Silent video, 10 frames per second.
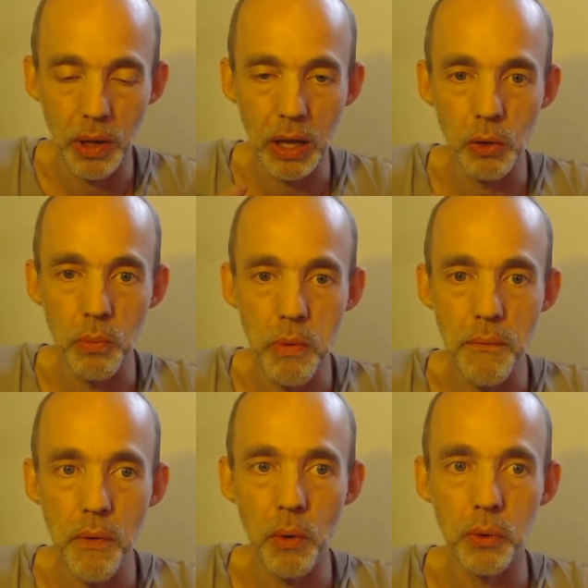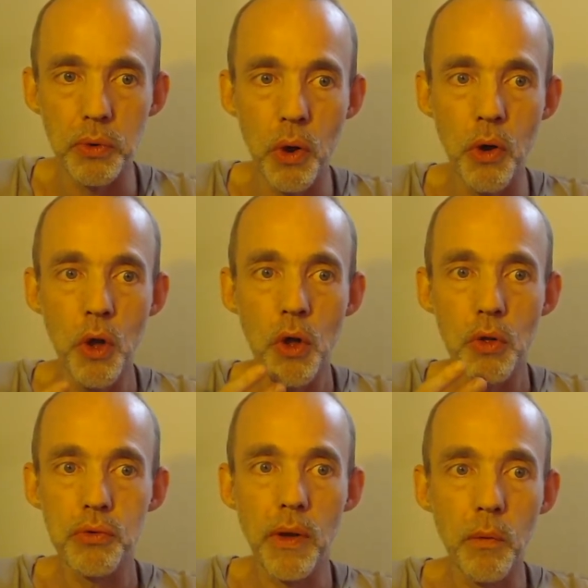et depuis fort longtemps,
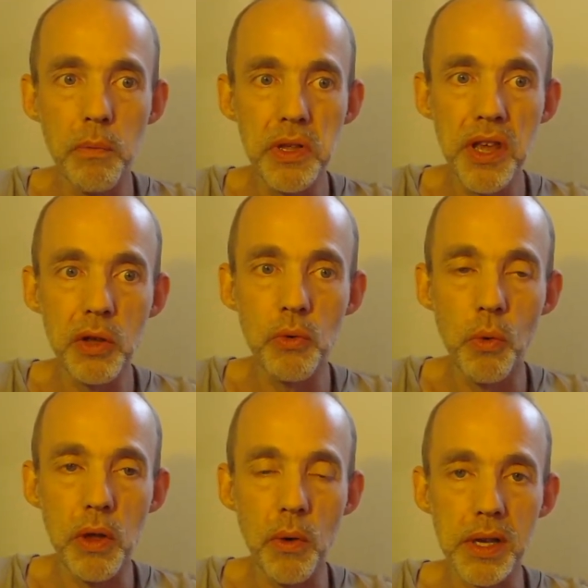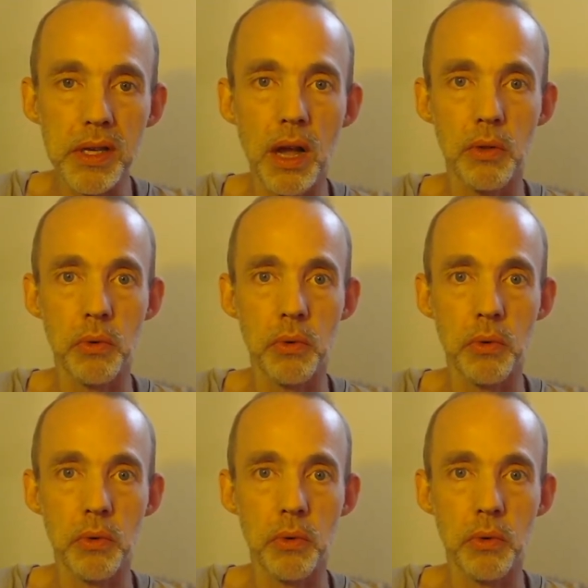nous avons oublié que nous croyons à ça.